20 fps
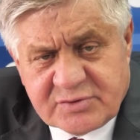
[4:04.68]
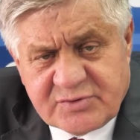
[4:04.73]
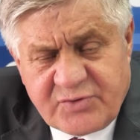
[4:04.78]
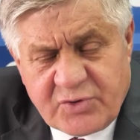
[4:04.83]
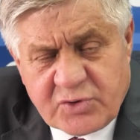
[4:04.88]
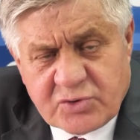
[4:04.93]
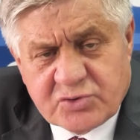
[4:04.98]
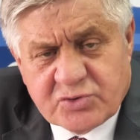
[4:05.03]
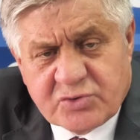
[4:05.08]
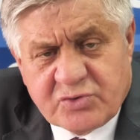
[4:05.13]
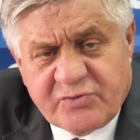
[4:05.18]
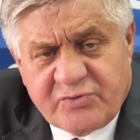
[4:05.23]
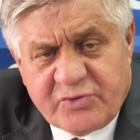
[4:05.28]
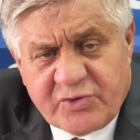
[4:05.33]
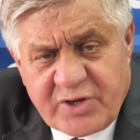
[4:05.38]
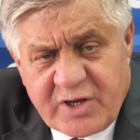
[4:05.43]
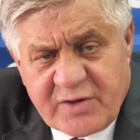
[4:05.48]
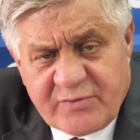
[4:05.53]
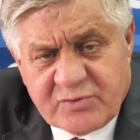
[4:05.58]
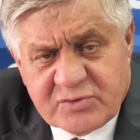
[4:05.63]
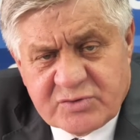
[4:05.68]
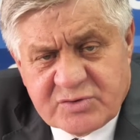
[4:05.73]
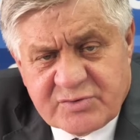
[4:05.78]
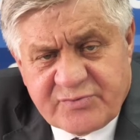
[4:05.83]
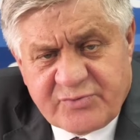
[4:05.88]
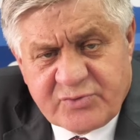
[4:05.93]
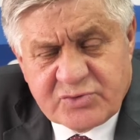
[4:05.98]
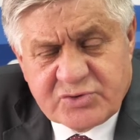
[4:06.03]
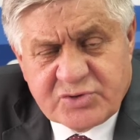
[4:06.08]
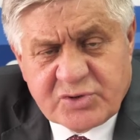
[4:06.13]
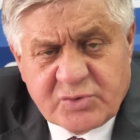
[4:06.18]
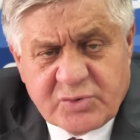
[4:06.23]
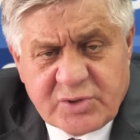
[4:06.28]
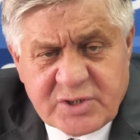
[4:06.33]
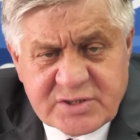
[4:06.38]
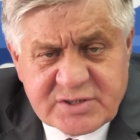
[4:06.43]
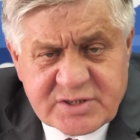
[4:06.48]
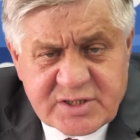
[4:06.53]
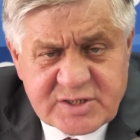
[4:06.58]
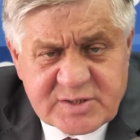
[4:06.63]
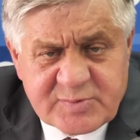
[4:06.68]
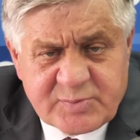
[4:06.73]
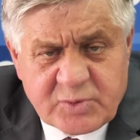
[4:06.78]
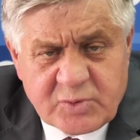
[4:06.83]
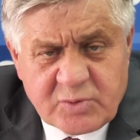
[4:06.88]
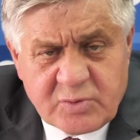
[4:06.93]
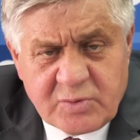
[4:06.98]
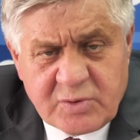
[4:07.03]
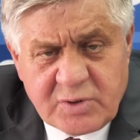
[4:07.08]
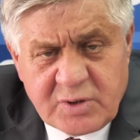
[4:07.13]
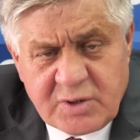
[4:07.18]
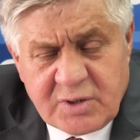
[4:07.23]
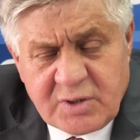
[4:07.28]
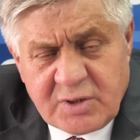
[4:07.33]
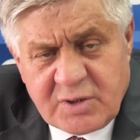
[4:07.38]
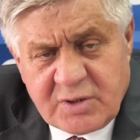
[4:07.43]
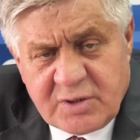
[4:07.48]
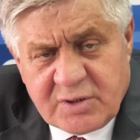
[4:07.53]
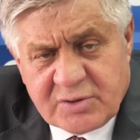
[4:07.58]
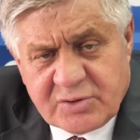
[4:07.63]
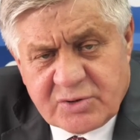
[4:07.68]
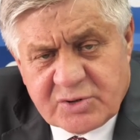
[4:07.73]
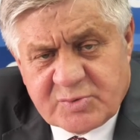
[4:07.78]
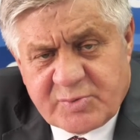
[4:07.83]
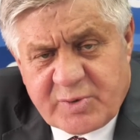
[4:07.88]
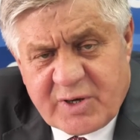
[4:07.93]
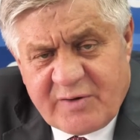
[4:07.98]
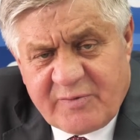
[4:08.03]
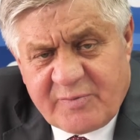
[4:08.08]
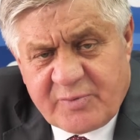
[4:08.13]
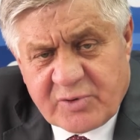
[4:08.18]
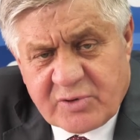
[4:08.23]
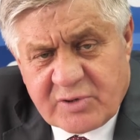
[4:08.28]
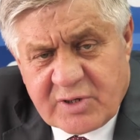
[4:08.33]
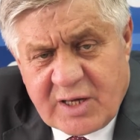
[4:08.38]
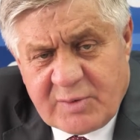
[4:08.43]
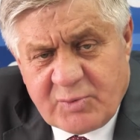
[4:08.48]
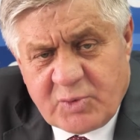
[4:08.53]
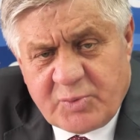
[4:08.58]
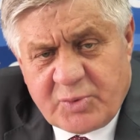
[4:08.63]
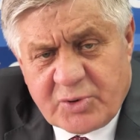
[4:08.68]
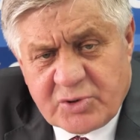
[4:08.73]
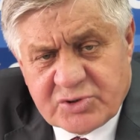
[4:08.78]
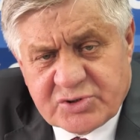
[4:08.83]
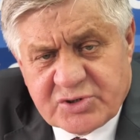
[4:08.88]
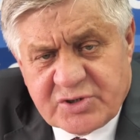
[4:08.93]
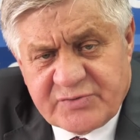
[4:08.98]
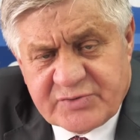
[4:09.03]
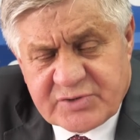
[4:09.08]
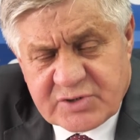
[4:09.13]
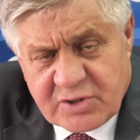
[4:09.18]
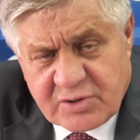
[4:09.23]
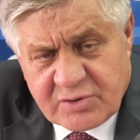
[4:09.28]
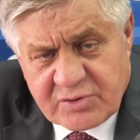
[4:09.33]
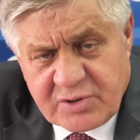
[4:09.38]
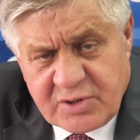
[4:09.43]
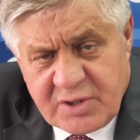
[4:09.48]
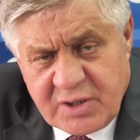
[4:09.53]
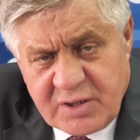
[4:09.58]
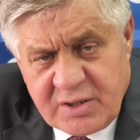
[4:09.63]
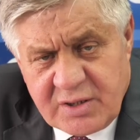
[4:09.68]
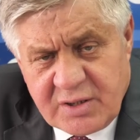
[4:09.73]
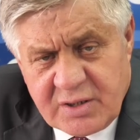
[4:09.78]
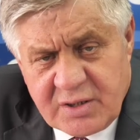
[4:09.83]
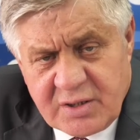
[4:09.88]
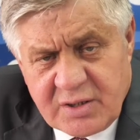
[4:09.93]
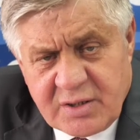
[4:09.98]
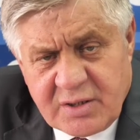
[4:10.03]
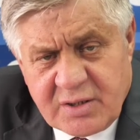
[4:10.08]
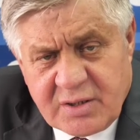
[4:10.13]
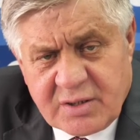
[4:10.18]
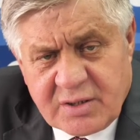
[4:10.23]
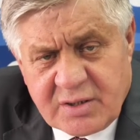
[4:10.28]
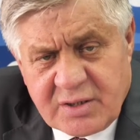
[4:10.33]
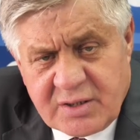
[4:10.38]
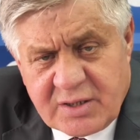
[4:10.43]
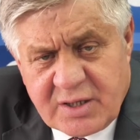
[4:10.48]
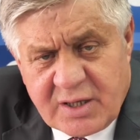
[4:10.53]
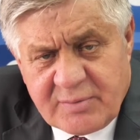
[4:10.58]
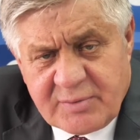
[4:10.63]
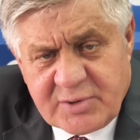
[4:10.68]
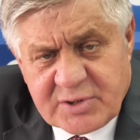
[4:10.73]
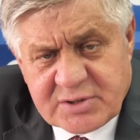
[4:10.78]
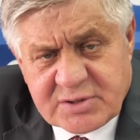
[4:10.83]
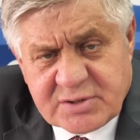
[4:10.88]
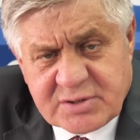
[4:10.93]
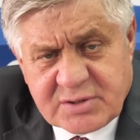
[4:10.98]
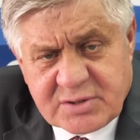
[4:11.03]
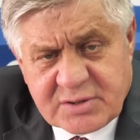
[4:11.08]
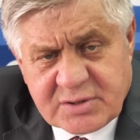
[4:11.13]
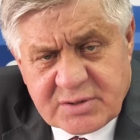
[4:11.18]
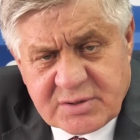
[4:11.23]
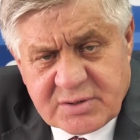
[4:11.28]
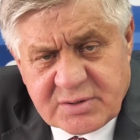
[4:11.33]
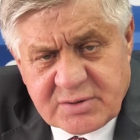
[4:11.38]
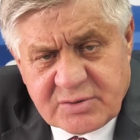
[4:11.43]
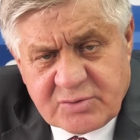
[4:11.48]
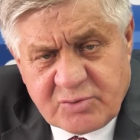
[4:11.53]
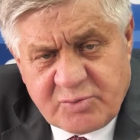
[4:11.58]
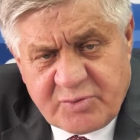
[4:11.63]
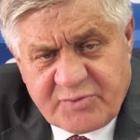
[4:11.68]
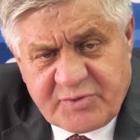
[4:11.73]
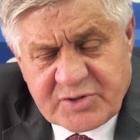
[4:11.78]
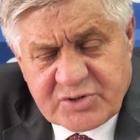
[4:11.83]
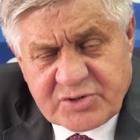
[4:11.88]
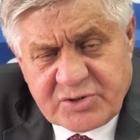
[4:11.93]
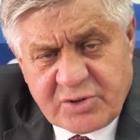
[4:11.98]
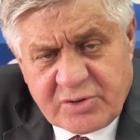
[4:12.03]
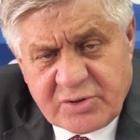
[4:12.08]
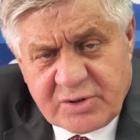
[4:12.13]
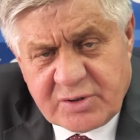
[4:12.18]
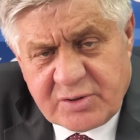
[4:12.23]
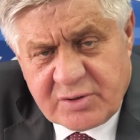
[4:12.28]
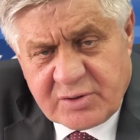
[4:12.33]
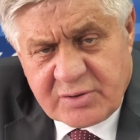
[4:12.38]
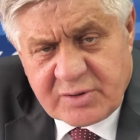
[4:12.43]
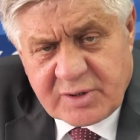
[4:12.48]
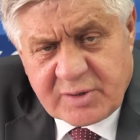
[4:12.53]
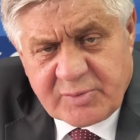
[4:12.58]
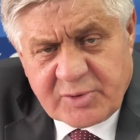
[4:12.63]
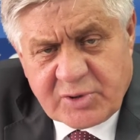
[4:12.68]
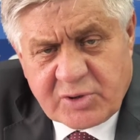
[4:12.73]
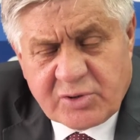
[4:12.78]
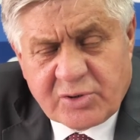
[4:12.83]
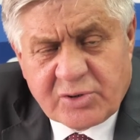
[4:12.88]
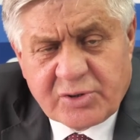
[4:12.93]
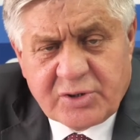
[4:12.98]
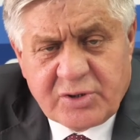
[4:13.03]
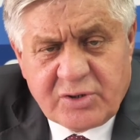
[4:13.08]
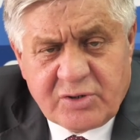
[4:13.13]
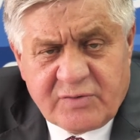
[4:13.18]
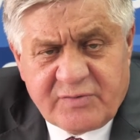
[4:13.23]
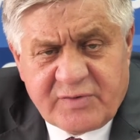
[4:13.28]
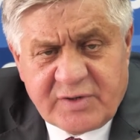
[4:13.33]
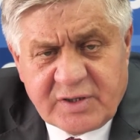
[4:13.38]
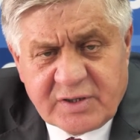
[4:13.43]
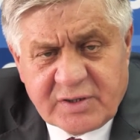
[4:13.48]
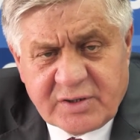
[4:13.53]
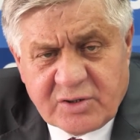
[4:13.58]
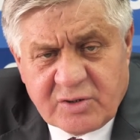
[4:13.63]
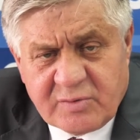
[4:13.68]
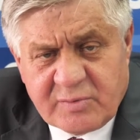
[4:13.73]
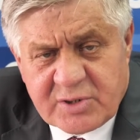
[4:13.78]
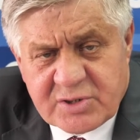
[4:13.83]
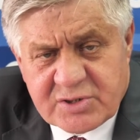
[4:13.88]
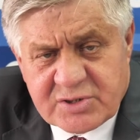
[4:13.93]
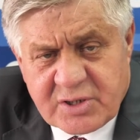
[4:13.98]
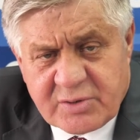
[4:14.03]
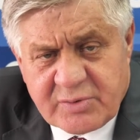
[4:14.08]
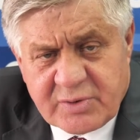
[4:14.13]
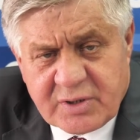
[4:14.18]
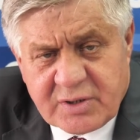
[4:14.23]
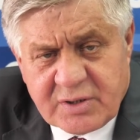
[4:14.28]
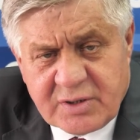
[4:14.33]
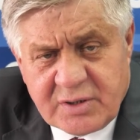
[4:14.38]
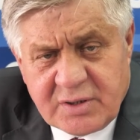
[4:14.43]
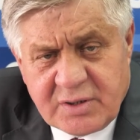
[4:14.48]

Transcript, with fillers: Związku Województw funkcjonuje zespół do spraw programu Polski Wschodniej i tam jest upoważniony do jakby koordynowania tego marszałek